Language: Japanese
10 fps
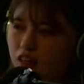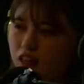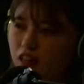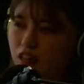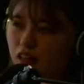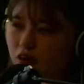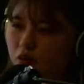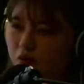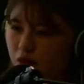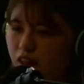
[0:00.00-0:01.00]
で、結
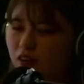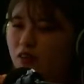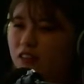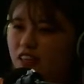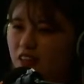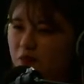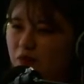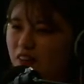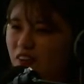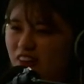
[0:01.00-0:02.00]
構ね、お酒いっ
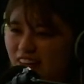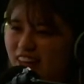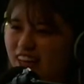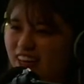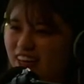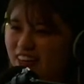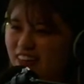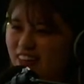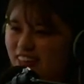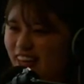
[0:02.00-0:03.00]
ぱい飲んで、
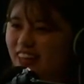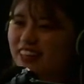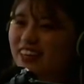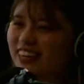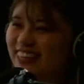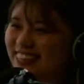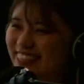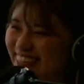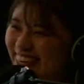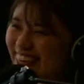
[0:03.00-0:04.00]
イエイって感
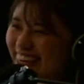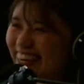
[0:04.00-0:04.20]
じで